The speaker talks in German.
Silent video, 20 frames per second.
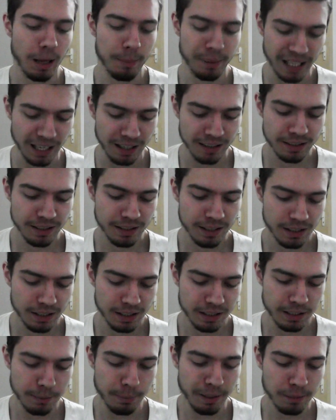Aber ja,
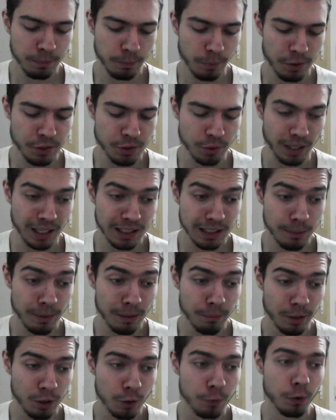die beiden Boys sind
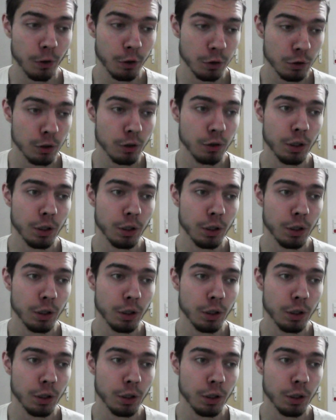allgemein meine Freunde,